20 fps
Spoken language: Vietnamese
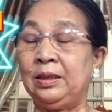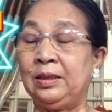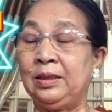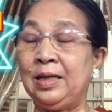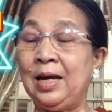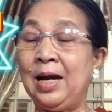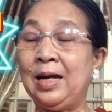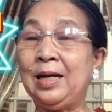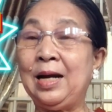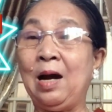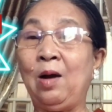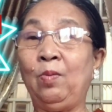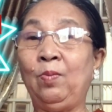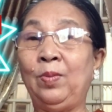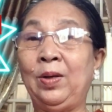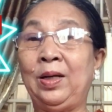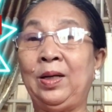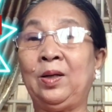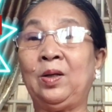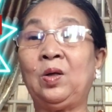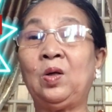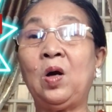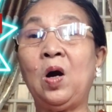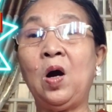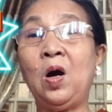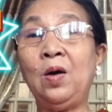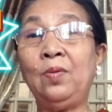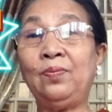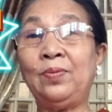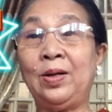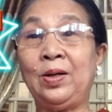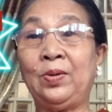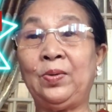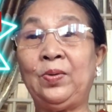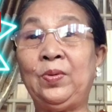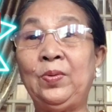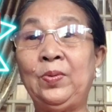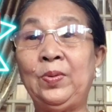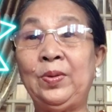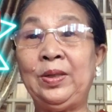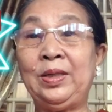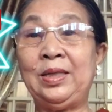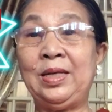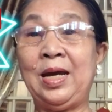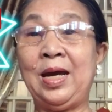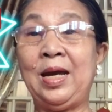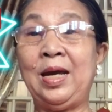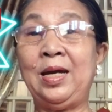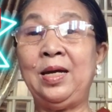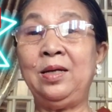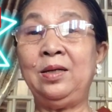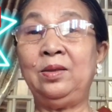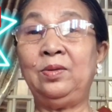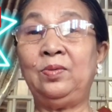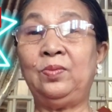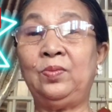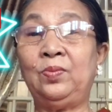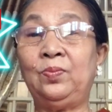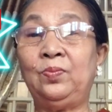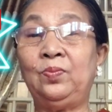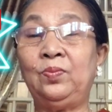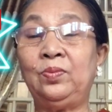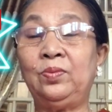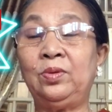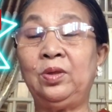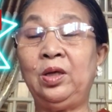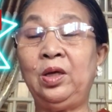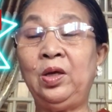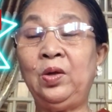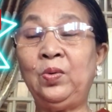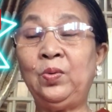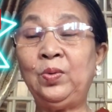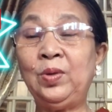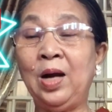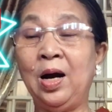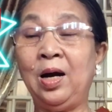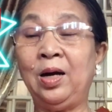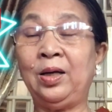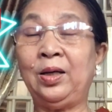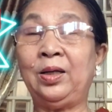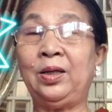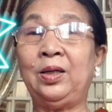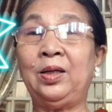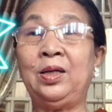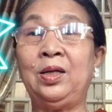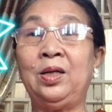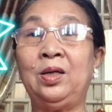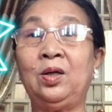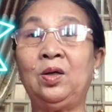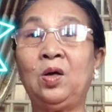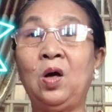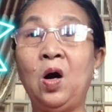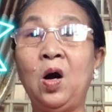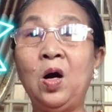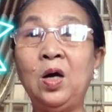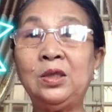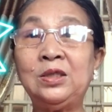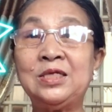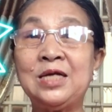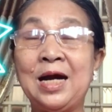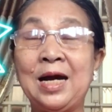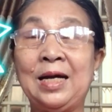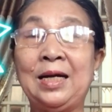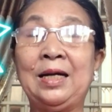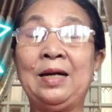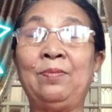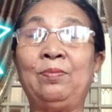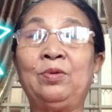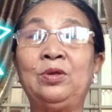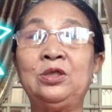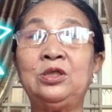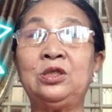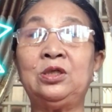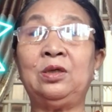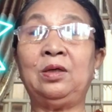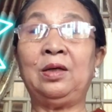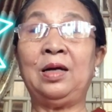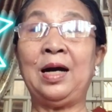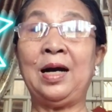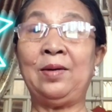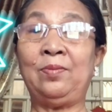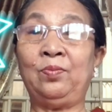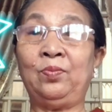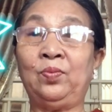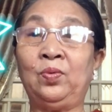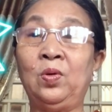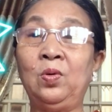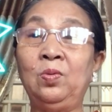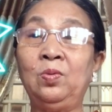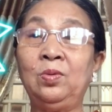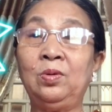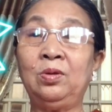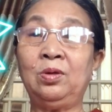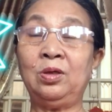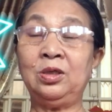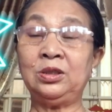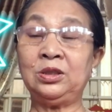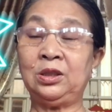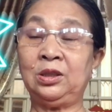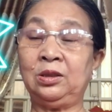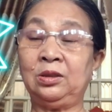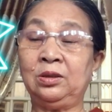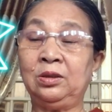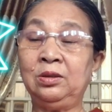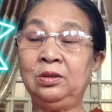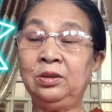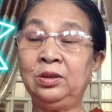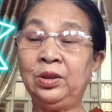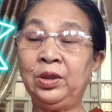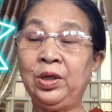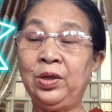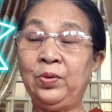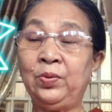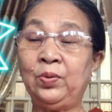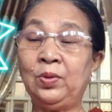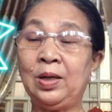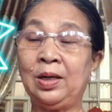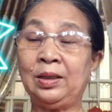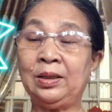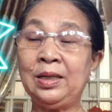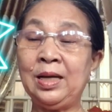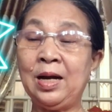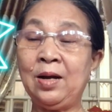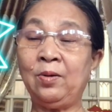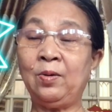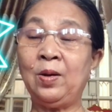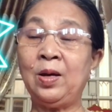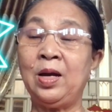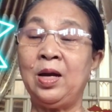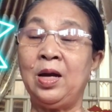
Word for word: gia đạo mình có phần vui vẻ yêu đời có tràn ngập cái sự hạnh phúc có sự thương yêu lẫn nhau